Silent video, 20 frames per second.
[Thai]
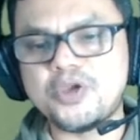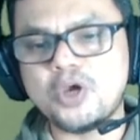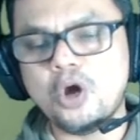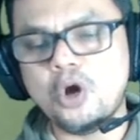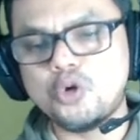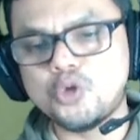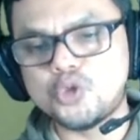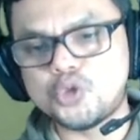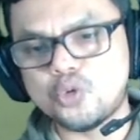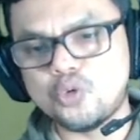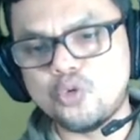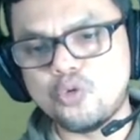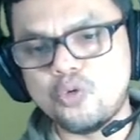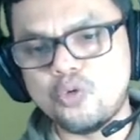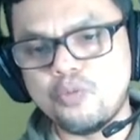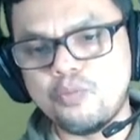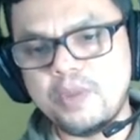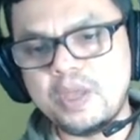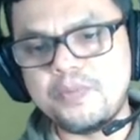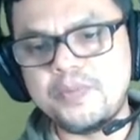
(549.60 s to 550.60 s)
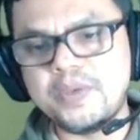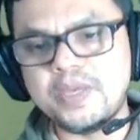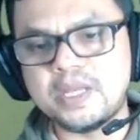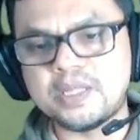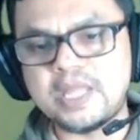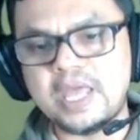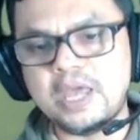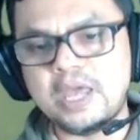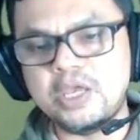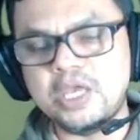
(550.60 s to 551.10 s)
also ไม่เพียง
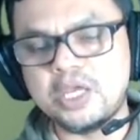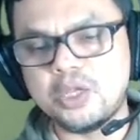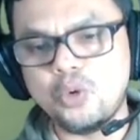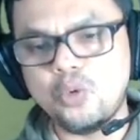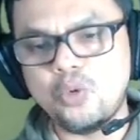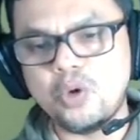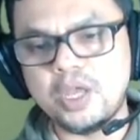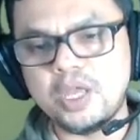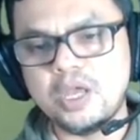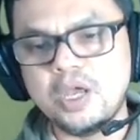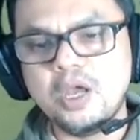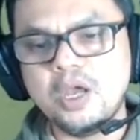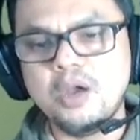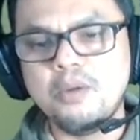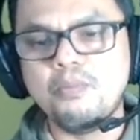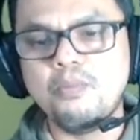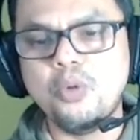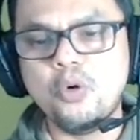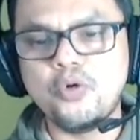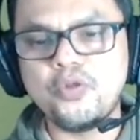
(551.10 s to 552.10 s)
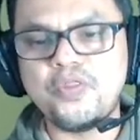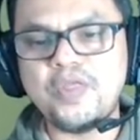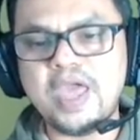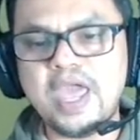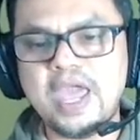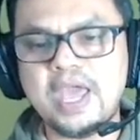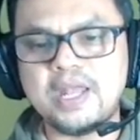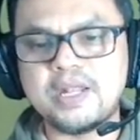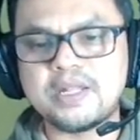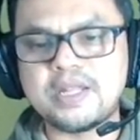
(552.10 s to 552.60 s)
แต่อีกด้วย both
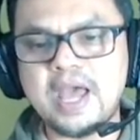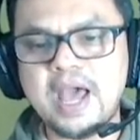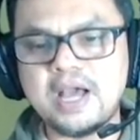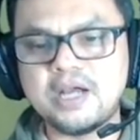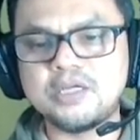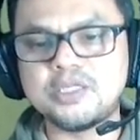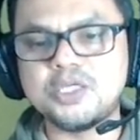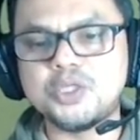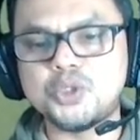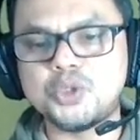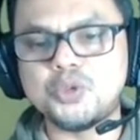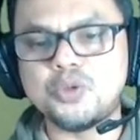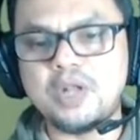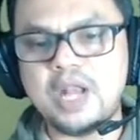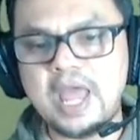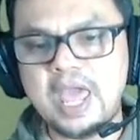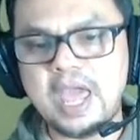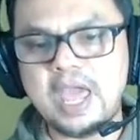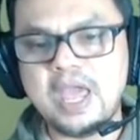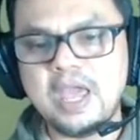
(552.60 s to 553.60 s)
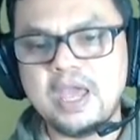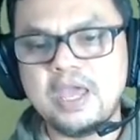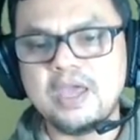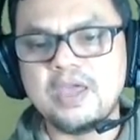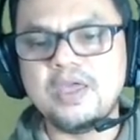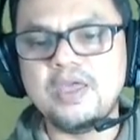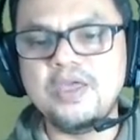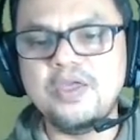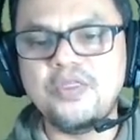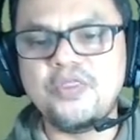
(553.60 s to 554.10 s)
and ทั้งจุดๆและ
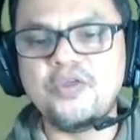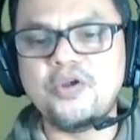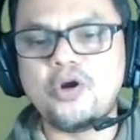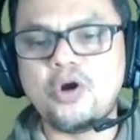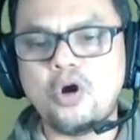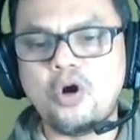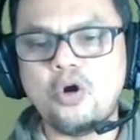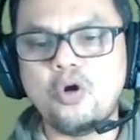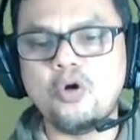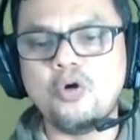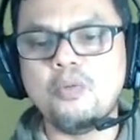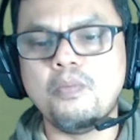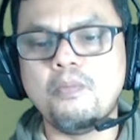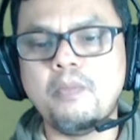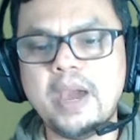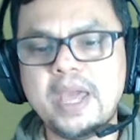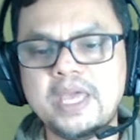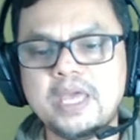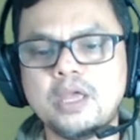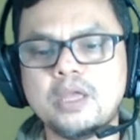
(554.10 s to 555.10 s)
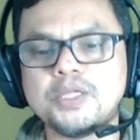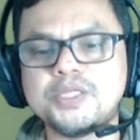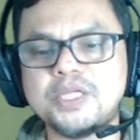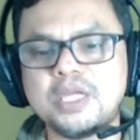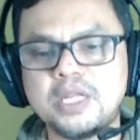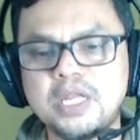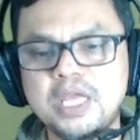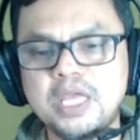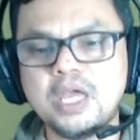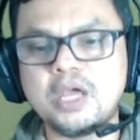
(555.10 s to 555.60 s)
either or ไม่สิ่
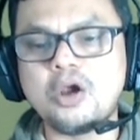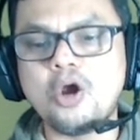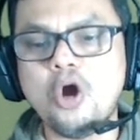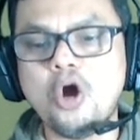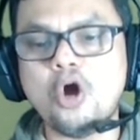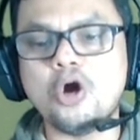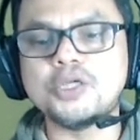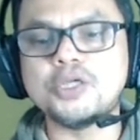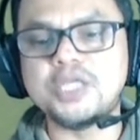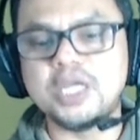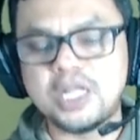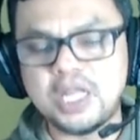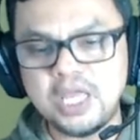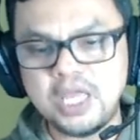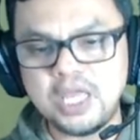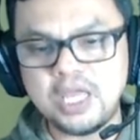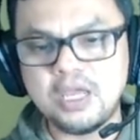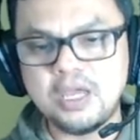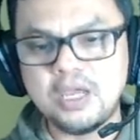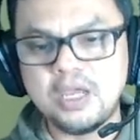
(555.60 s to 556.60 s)
งนี้ก็สิ่งนี้